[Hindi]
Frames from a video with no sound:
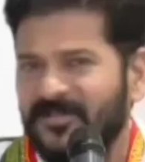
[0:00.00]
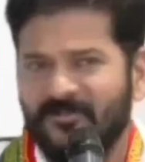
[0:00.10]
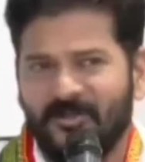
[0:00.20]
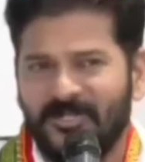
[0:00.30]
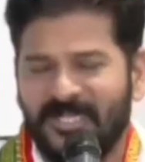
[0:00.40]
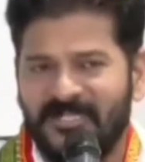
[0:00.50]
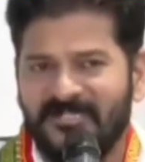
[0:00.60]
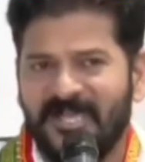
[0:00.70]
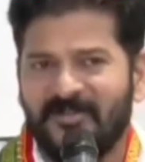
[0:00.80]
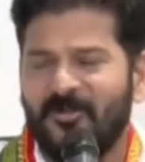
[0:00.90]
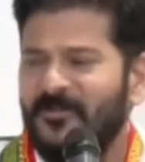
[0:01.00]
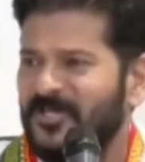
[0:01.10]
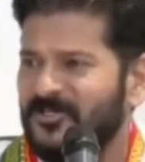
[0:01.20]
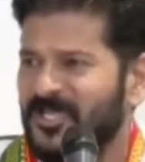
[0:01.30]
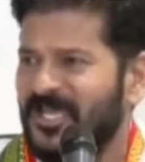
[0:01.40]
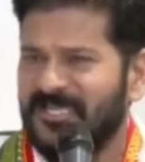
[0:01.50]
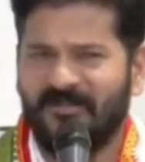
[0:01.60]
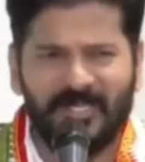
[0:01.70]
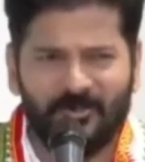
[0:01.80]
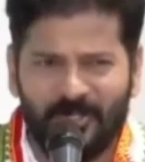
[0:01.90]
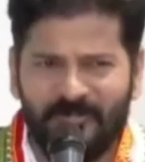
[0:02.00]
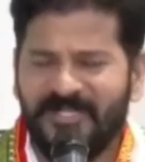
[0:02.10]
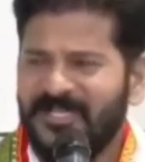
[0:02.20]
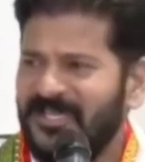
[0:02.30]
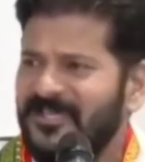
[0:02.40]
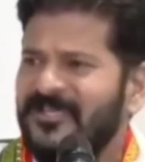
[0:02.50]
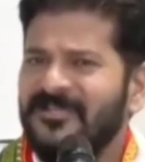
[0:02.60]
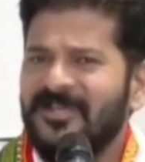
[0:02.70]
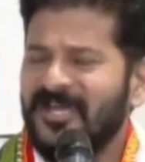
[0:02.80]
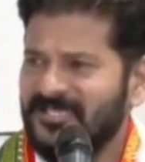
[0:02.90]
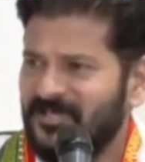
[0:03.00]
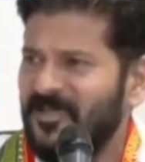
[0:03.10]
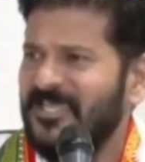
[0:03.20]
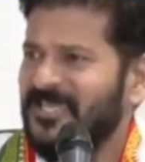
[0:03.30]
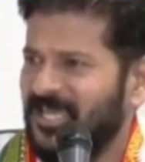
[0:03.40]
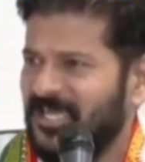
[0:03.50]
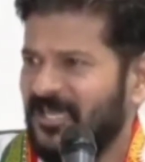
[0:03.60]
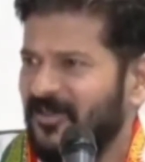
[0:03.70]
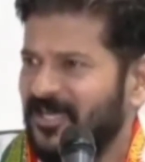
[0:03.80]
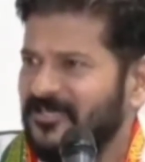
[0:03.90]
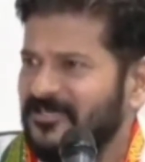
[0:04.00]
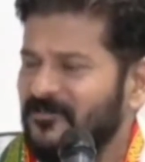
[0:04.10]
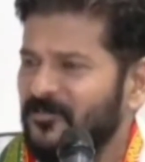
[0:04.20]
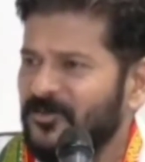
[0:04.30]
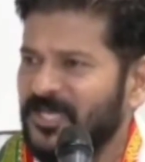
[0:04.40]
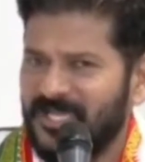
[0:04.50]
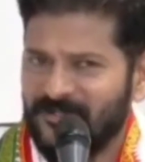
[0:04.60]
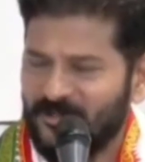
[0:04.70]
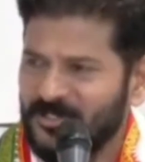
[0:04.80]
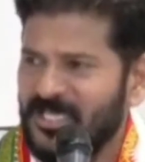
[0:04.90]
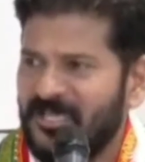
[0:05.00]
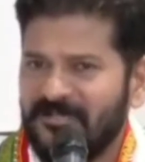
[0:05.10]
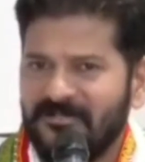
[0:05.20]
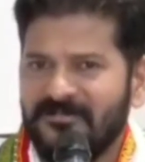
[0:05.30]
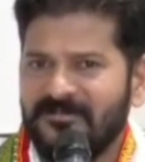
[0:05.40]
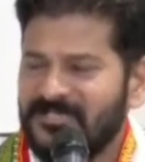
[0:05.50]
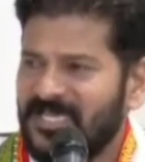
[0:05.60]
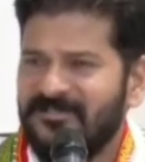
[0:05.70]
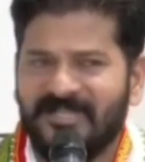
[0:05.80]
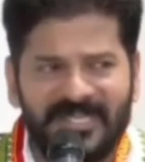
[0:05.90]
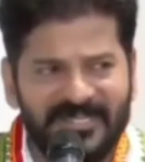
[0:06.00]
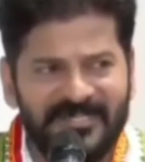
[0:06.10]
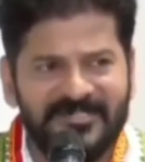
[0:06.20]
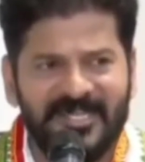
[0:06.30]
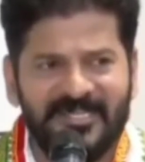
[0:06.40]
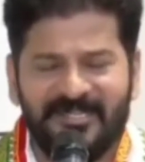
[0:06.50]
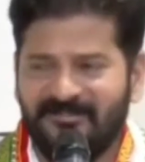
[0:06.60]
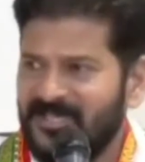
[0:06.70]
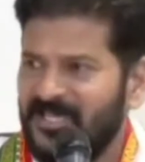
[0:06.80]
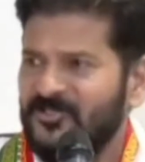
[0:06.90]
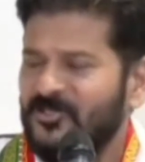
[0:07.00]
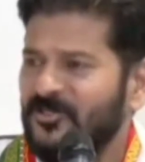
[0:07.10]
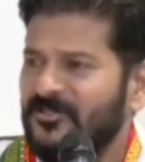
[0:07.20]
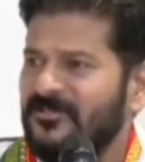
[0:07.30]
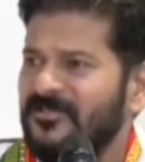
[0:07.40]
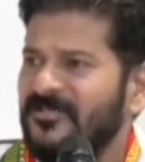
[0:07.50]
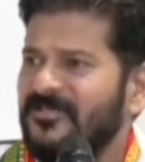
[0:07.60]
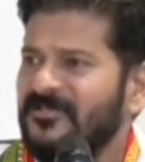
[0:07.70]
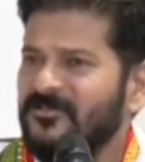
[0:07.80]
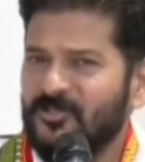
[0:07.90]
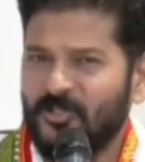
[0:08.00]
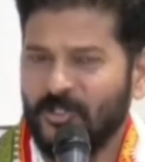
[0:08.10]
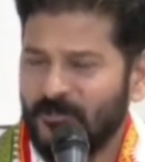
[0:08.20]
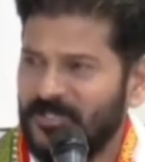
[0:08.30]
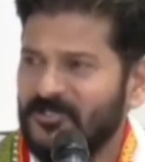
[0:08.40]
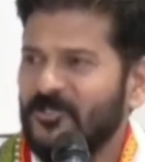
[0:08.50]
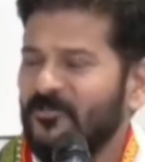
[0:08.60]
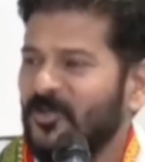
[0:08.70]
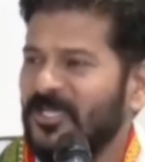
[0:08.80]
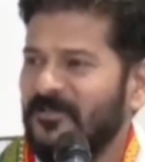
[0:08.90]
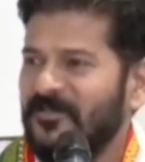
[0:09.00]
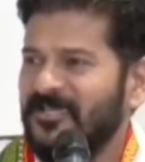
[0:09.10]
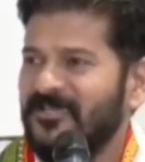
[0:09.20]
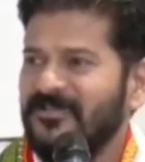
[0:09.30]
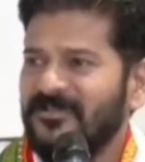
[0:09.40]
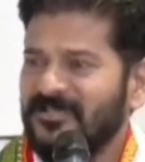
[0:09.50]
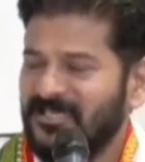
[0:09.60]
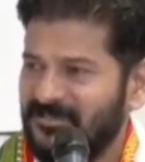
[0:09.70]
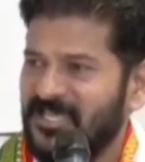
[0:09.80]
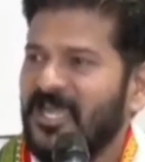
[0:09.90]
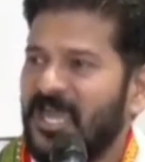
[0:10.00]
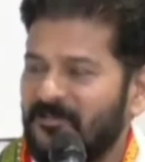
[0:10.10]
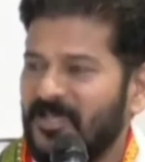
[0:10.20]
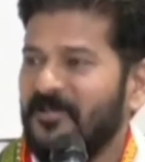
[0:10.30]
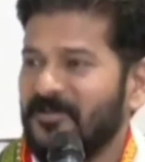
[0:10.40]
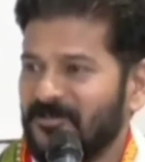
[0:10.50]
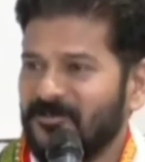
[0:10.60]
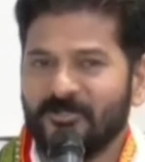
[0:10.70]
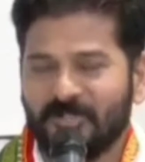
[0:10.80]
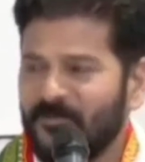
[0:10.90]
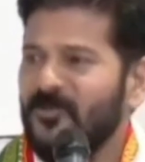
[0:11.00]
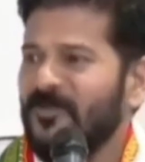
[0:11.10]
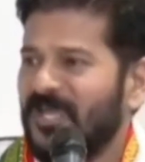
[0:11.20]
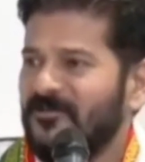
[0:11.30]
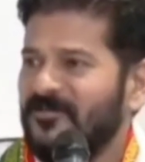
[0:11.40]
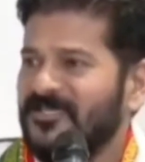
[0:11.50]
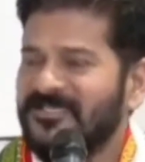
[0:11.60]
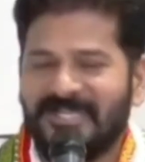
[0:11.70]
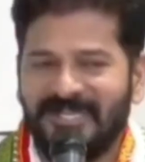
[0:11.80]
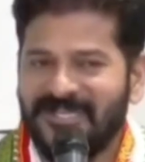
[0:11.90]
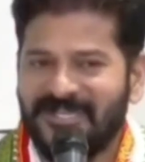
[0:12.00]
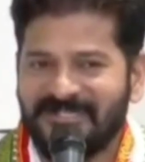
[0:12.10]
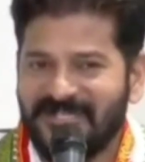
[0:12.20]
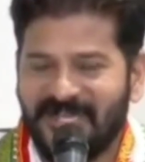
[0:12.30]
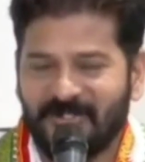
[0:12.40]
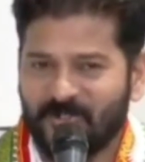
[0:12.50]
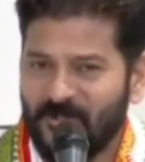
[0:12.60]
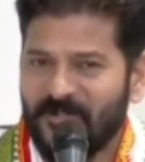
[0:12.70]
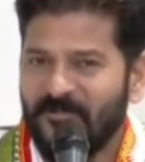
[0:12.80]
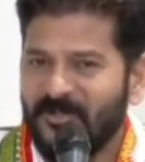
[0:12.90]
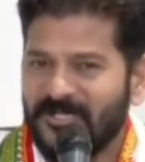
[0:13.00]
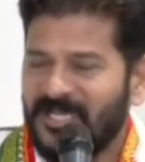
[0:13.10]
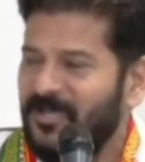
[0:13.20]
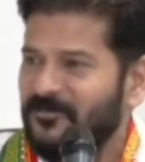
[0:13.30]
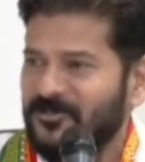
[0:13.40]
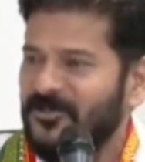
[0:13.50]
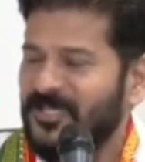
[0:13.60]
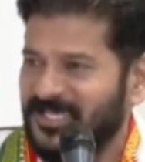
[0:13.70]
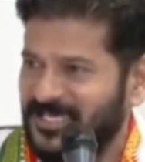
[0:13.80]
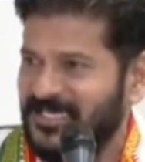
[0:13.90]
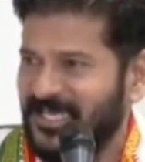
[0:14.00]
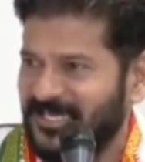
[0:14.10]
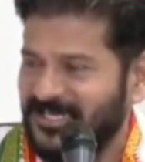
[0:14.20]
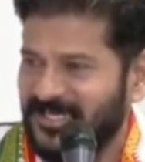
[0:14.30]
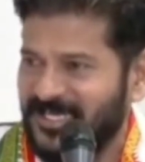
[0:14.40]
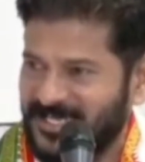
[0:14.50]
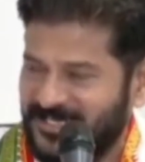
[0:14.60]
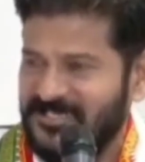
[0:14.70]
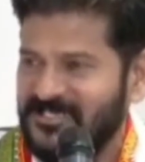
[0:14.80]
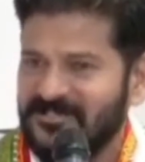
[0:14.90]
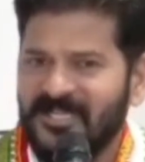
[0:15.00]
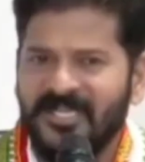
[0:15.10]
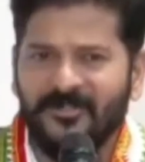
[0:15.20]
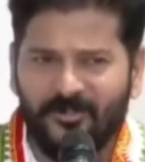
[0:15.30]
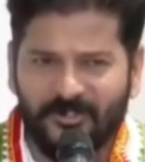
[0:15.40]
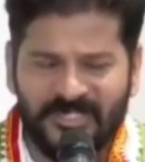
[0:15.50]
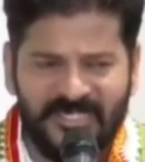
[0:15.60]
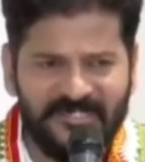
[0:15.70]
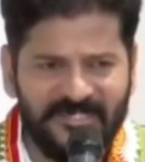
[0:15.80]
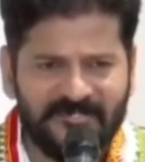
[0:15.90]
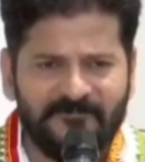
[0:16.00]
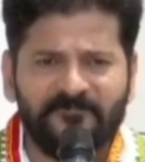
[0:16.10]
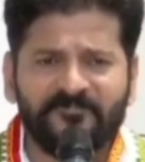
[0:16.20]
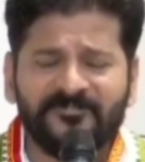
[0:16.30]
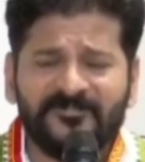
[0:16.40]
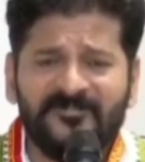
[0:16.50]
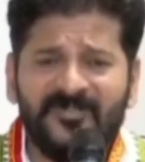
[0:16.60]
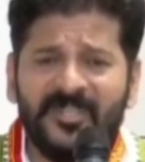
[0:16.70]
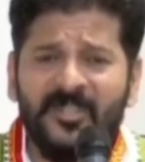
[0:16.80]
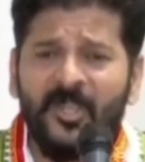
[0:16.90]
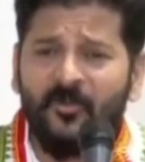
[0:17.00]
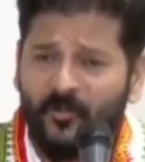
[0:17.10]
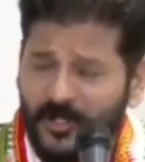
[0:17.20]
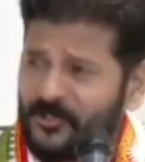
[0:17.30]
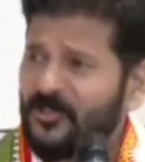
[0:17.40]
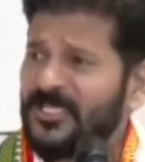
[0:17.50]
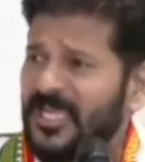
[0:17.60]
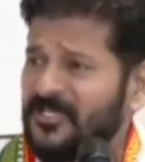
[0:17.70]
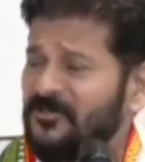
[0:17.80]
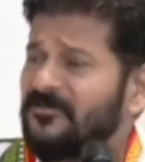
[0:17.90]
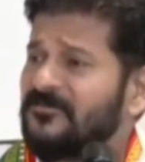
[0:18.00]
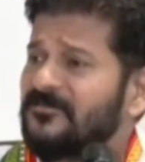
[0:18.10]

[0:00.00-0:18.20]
तो केसीआर को भरोसा करने वाले कोई भी नहीं है असद भाई के अलावा पूरा हिंदुस्तान जानता है केसीआर कितना झूठ झूठ पे झूठ बोलने में कितना कामयाब है उन्हें सबको मालूम है इसीलिए के जो भी बोल रहे हम तो यकीन नहीं कर रहे एक चीज़ दूसरे चीज़ वो तोड़ना क्यों